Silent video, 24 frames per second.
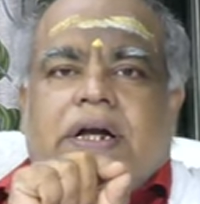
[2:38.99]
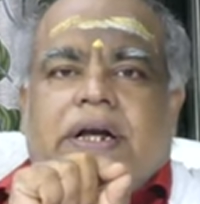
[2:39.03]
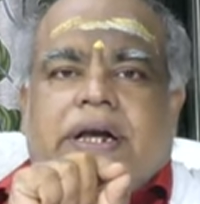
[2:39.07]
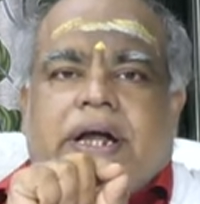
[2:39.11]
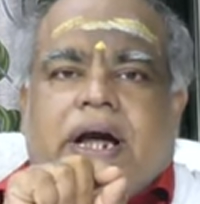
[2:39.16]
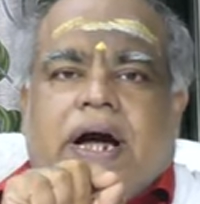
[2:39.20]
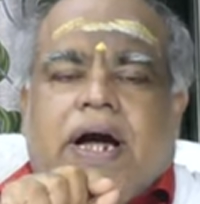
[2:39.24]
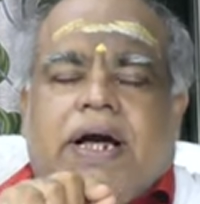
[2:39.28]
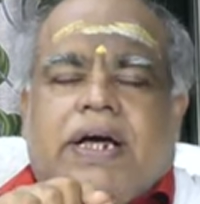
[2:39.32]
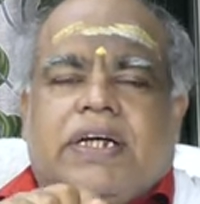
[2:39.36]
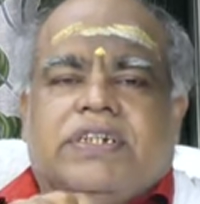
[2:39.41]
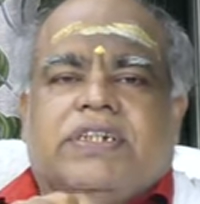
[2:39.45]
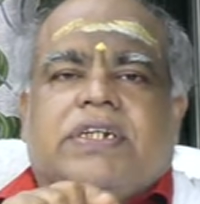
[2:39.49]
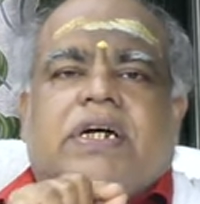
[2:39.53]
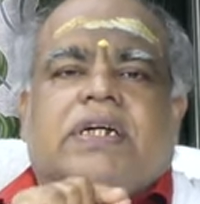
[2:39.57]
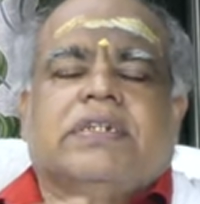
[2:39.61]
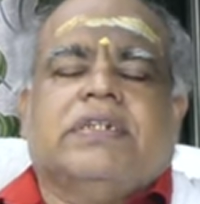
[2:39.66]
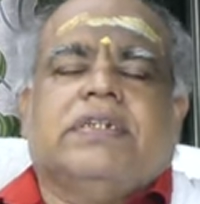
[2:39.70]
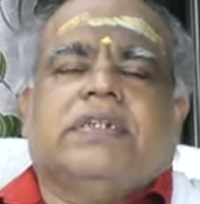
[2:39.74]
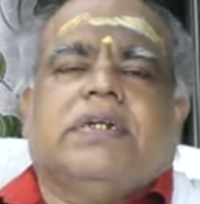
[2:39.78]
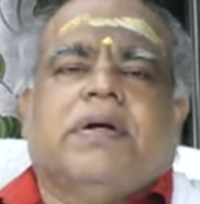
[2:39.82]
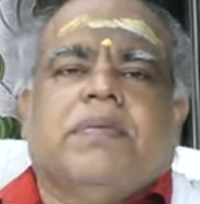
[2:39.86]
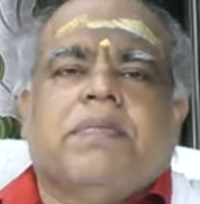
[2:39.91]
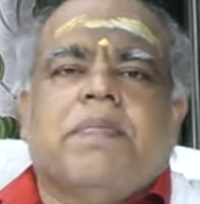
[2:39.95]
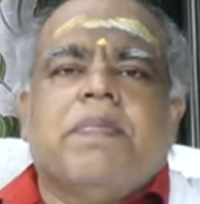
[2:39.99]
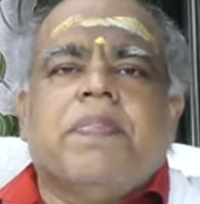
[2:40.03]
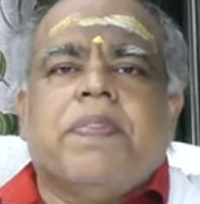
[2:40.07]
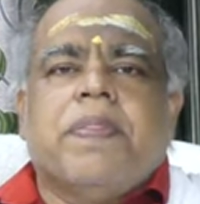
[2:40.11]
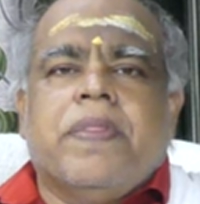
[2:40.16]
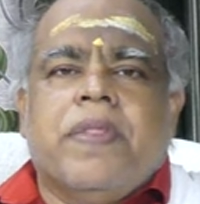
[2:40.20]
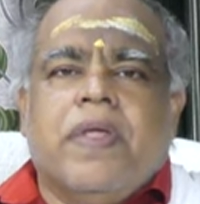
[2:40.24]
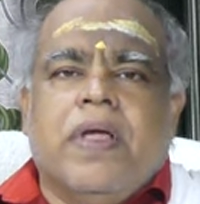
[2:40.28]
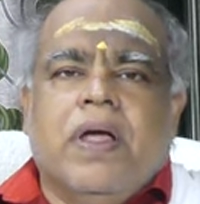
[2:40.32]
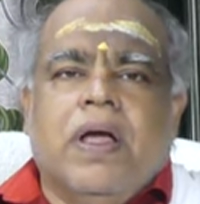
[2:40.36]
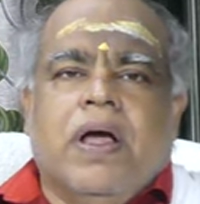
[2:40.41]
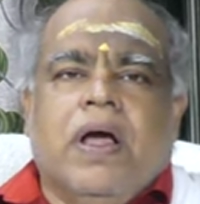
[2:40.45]
நியாயசாஸ்திரம்
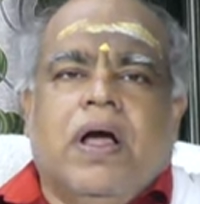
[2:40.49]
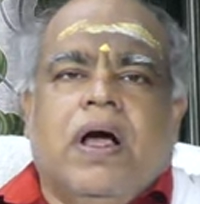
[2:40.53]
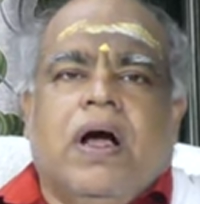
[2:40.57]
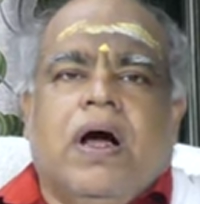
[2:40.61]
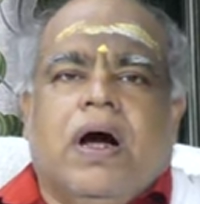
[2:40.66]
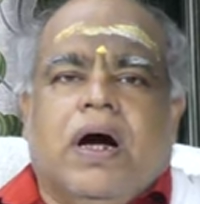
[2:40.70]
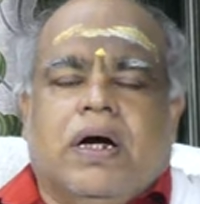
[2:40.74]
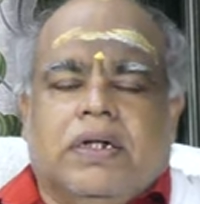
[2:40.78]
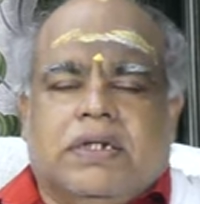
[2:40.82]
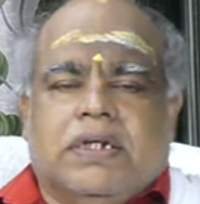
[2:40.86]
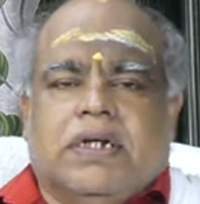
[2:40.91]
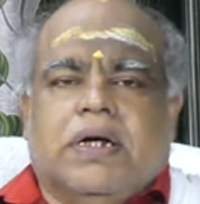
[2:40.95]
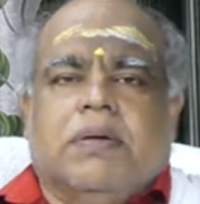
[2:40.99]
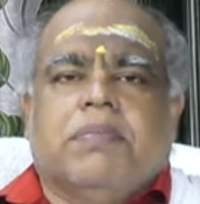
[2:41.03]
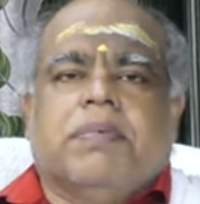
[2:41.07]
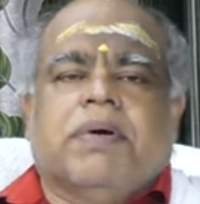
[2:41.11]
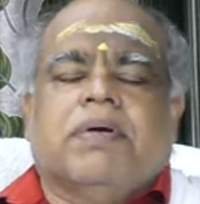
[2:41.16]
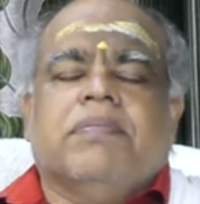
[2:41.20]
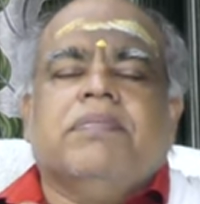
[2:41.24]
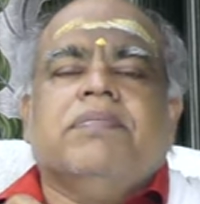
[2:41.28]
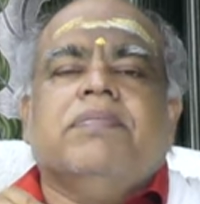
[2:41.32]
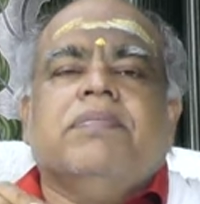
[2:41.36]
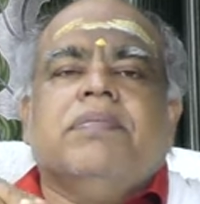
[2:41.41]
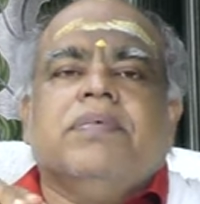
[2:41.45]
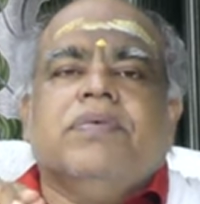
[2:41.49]
அதுக்கப்புறம்